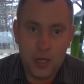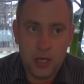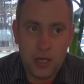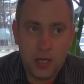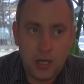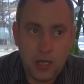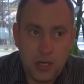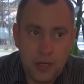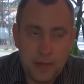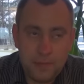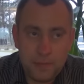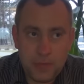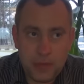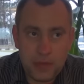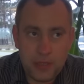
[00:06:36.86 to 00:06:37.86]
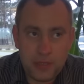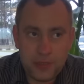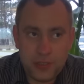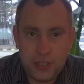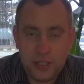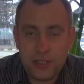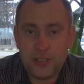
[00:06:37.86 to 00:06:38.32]
а,
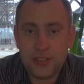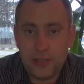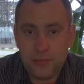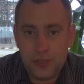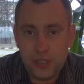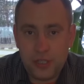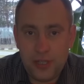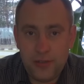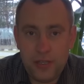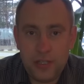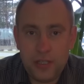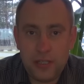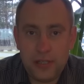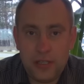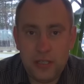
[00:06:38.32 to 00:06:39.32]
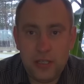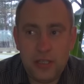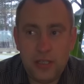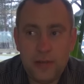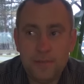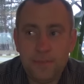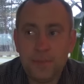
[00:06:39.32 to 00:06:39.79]
нас едет 7 человек,
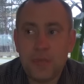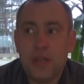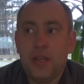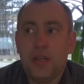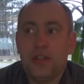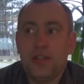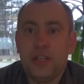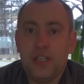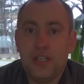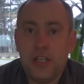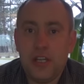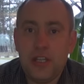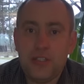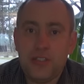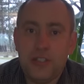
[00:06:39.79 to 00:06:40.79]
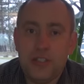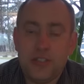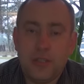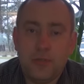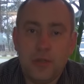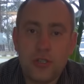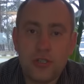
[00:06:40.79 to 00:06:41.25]
и ночлег
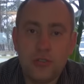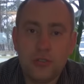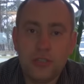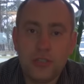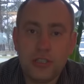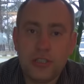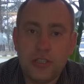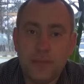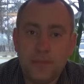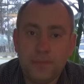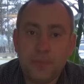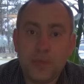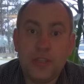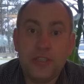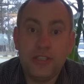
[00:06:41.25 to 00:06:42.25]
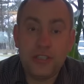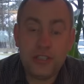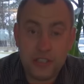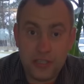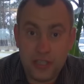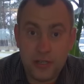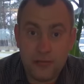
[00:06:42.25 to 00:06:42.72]
здесь обошелся нам
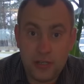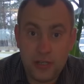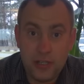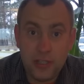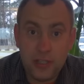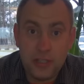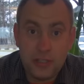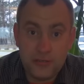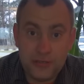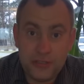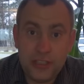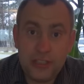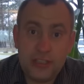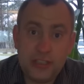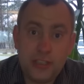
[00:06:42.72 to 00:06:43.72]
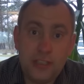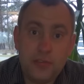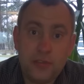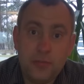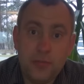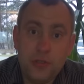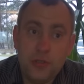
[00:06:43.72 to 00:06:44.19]
10 евро. В 10
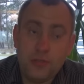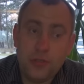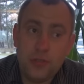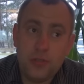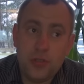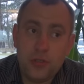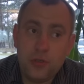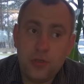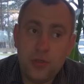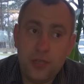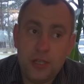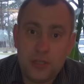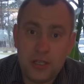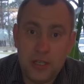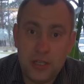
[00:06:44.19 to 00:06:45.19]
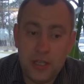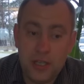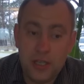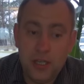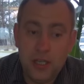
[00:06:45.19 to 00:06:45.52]
евро было включено это